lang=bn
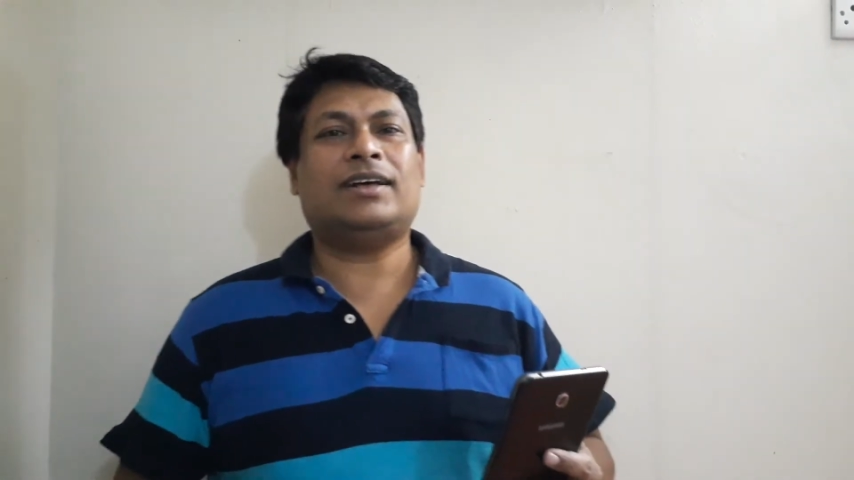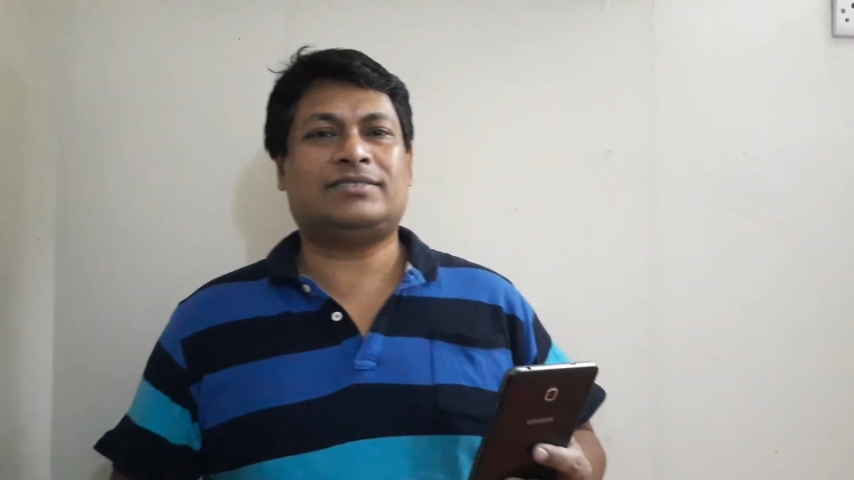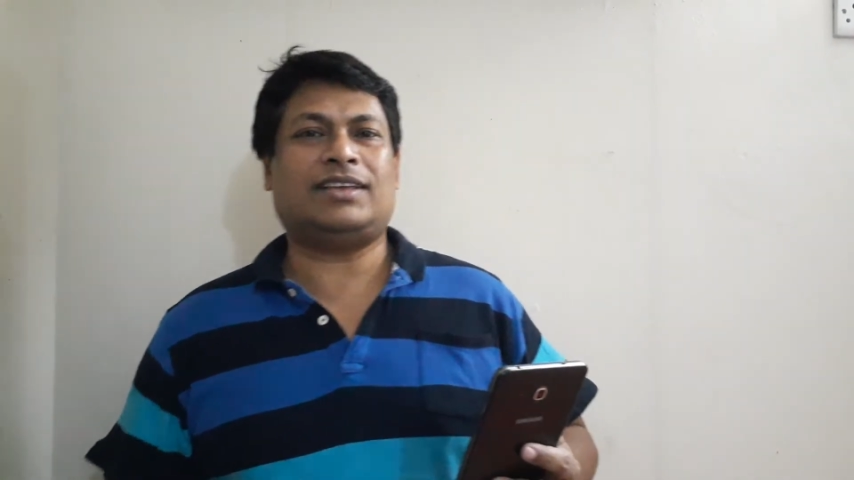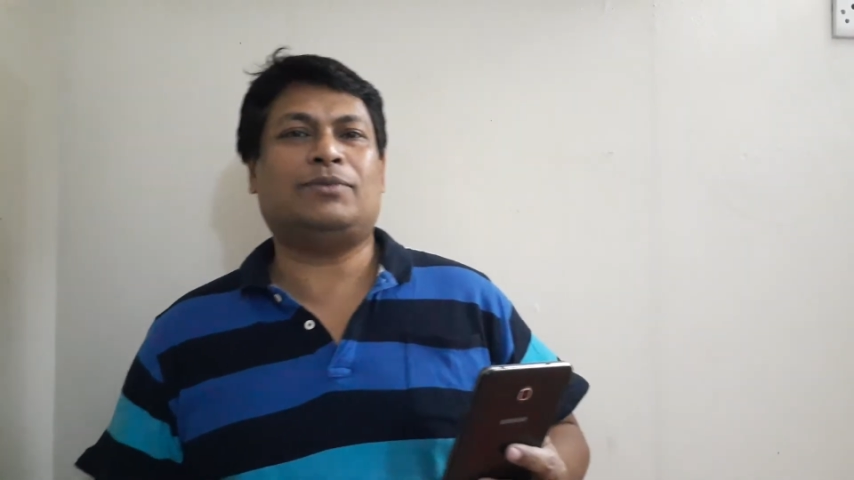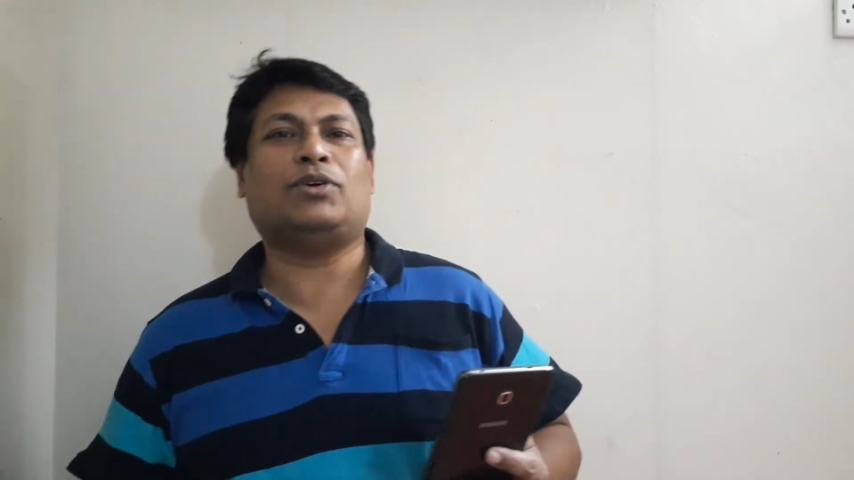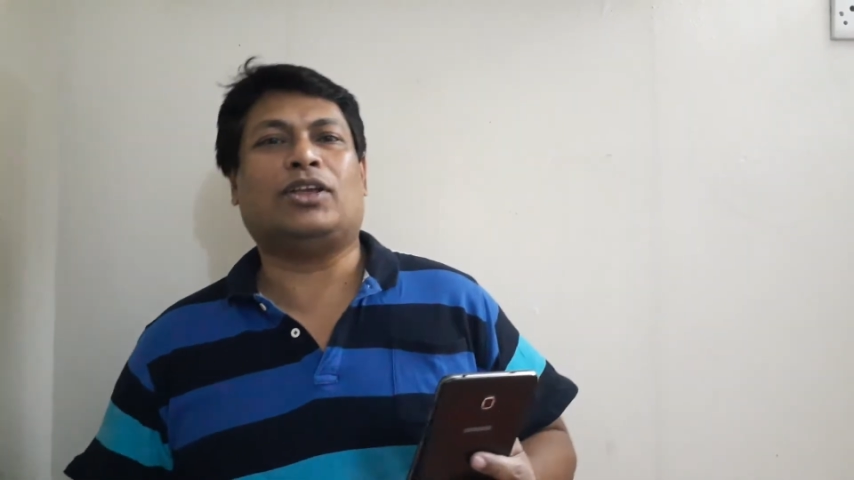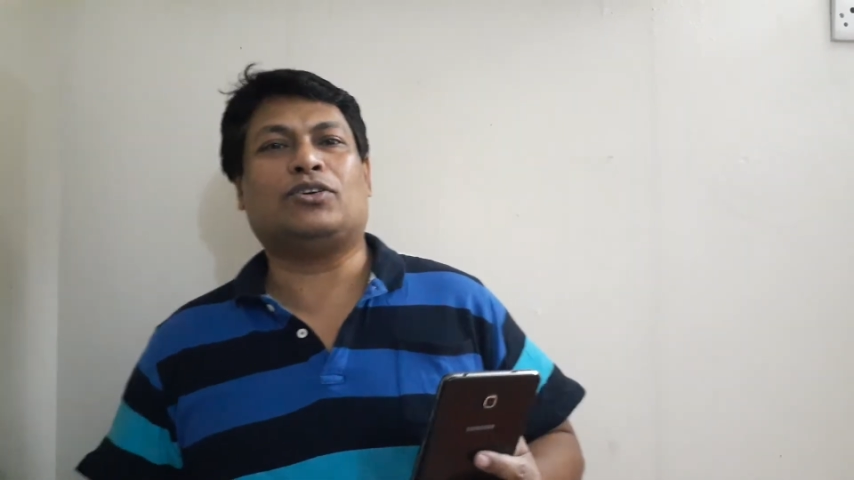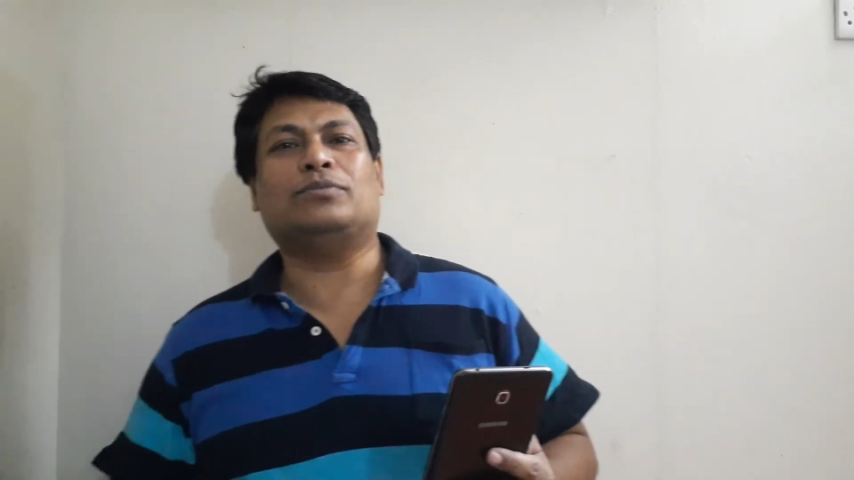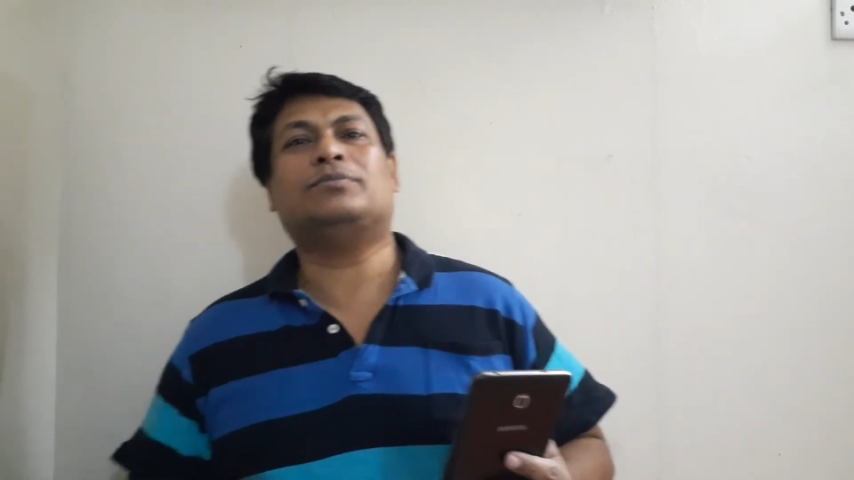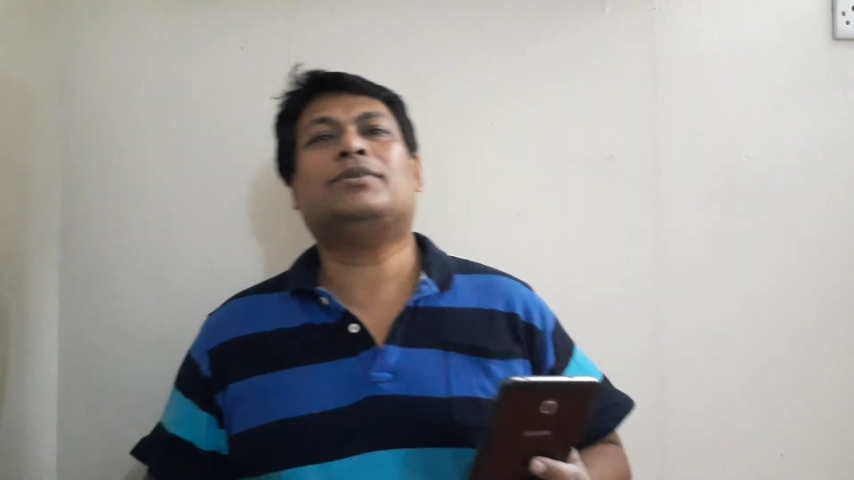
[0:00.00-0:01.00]
আসসালামু
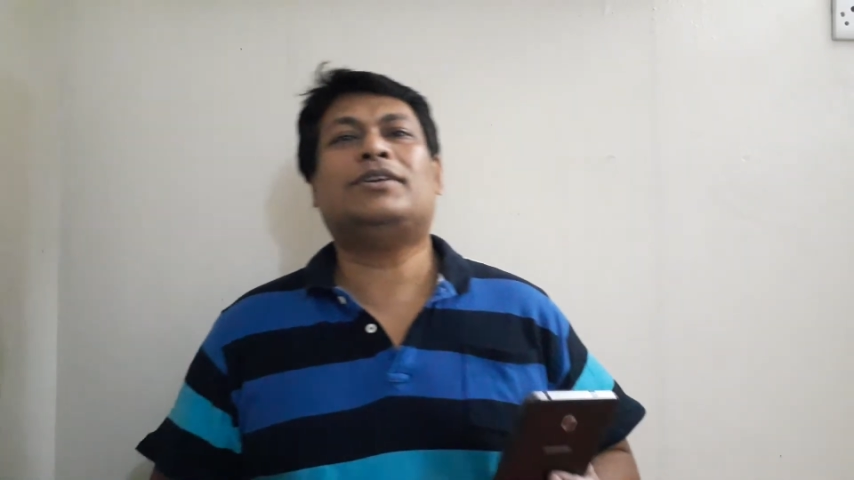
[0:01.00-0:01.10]
আলাইকুম